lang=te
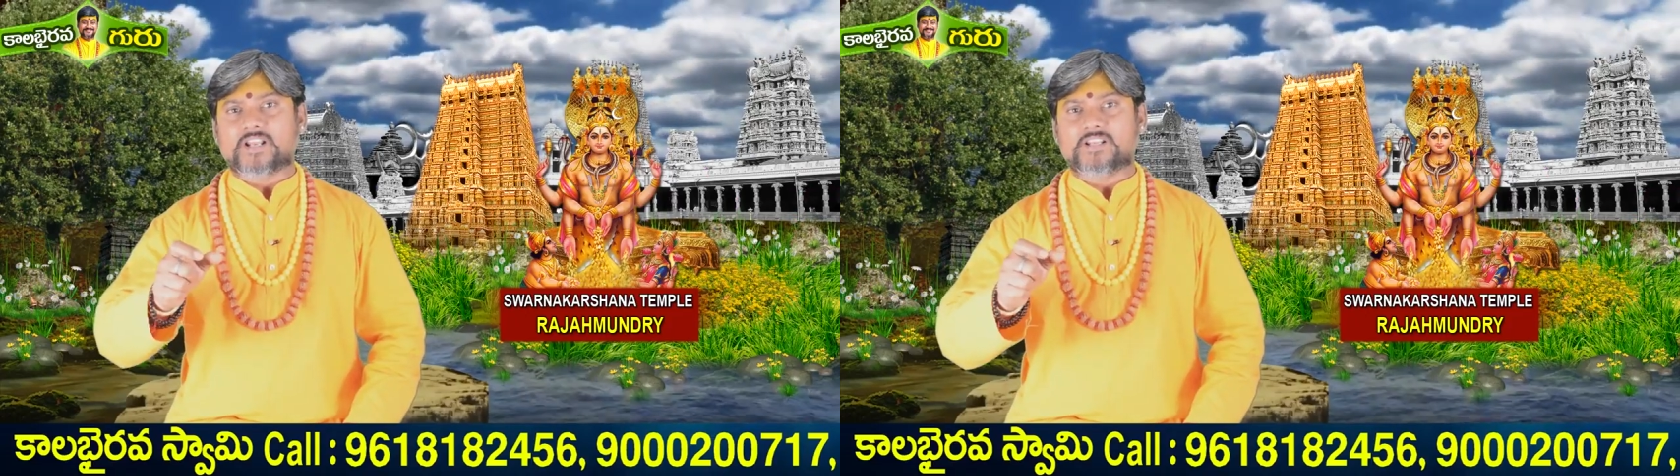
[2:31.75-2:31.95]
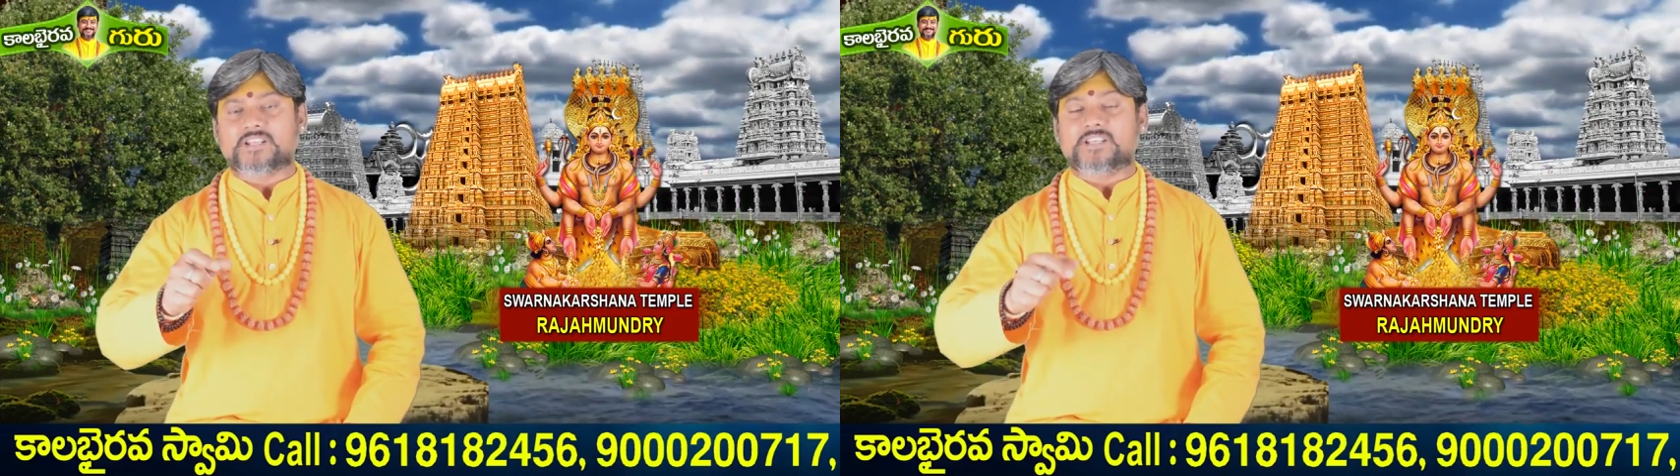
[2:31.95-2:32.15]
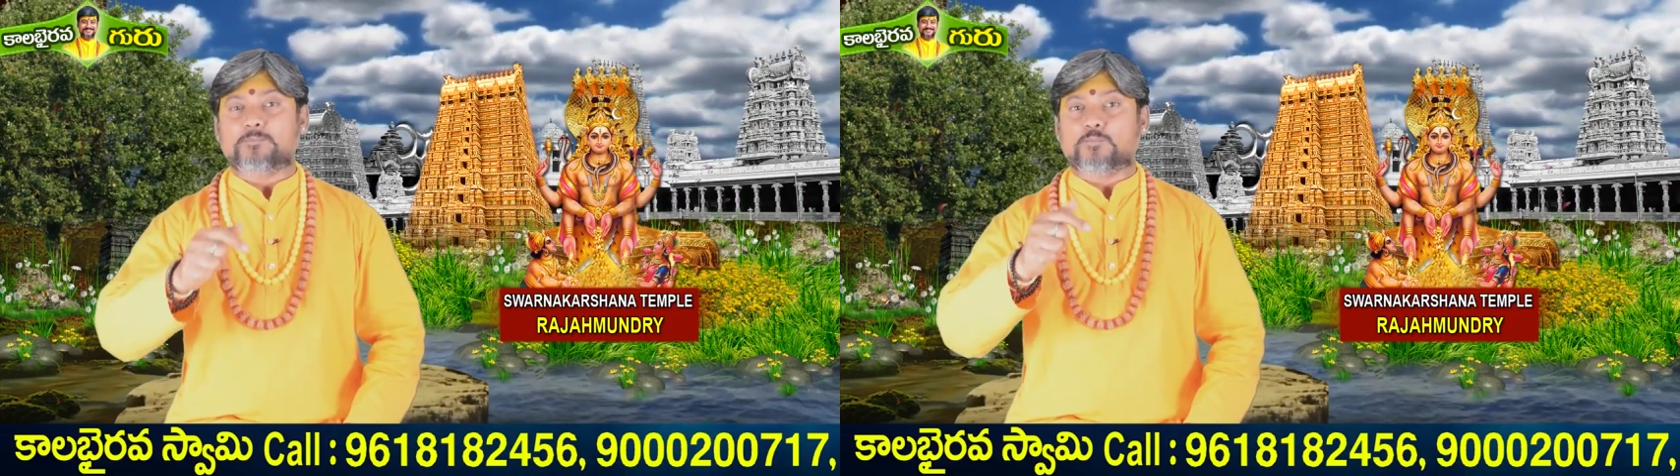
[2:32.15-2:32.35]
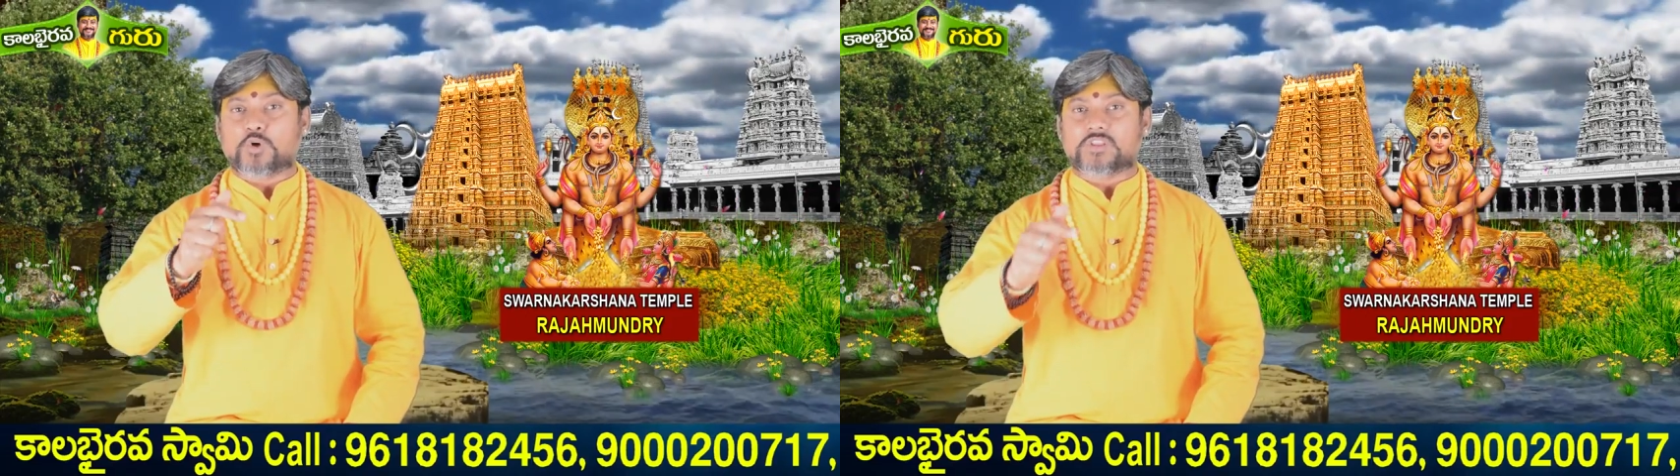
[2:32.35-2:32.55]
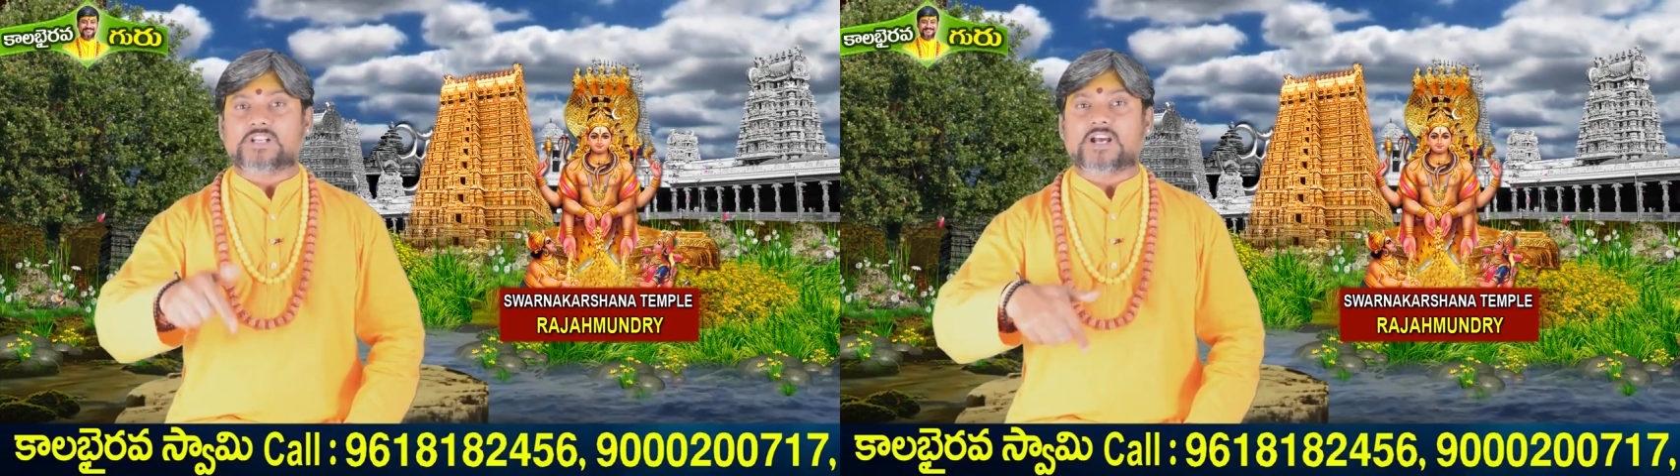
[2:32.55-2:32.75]
అనేది
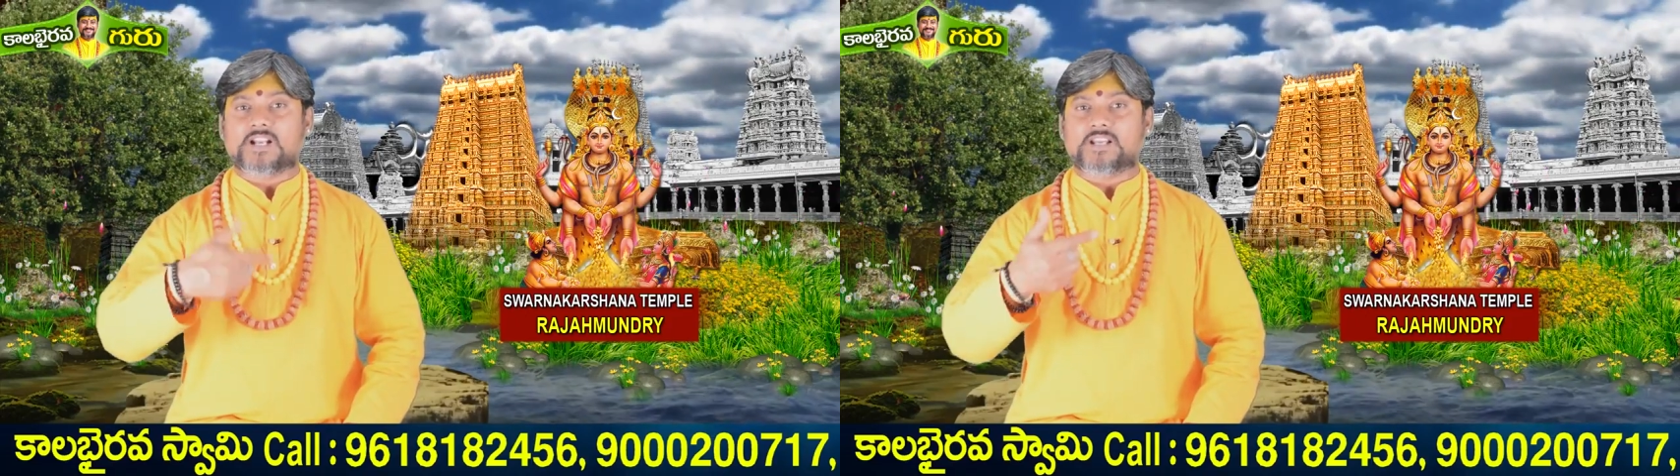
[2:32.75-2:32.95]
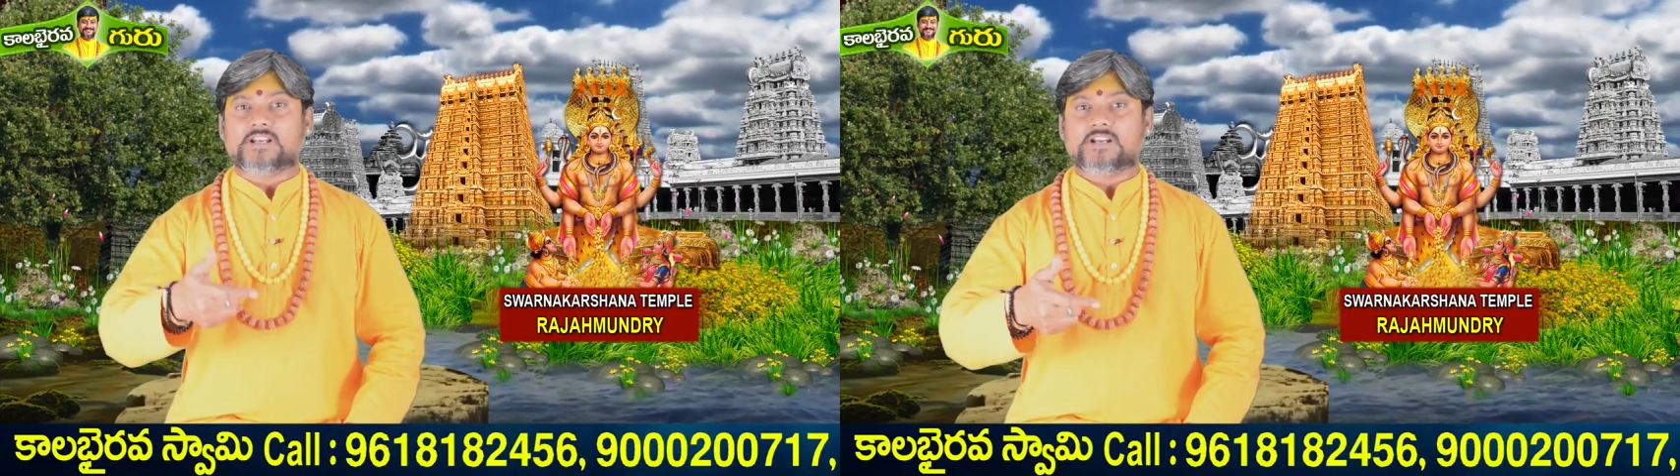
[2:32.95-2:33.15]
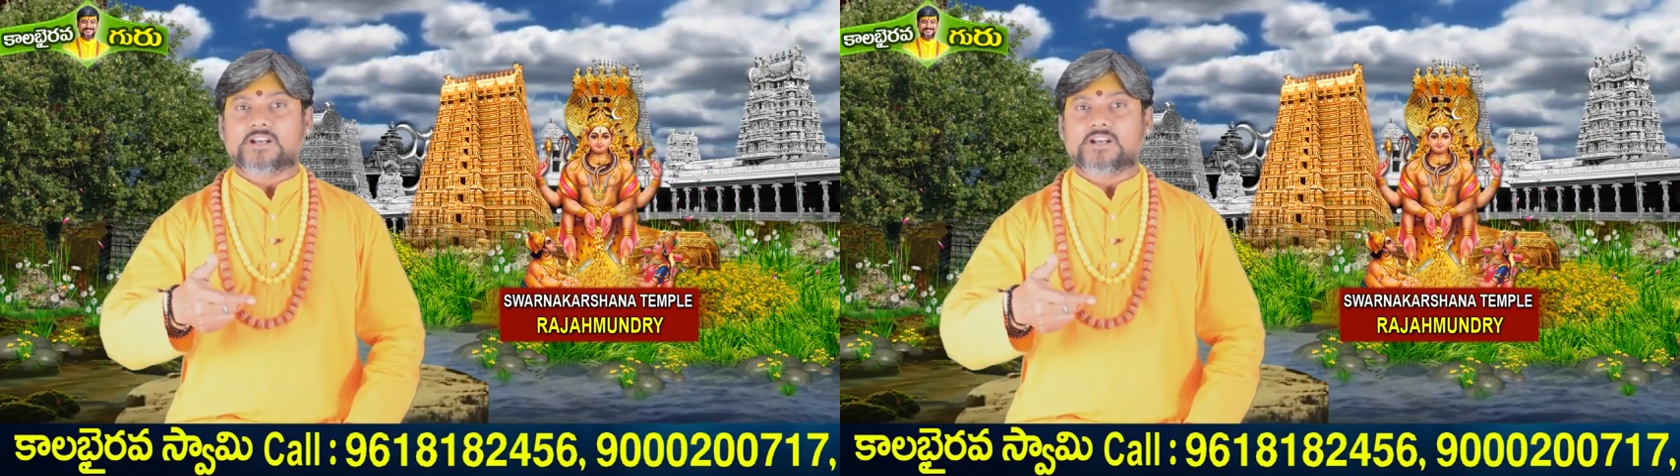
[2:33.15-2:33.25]
ఎప్పుడు తినాలి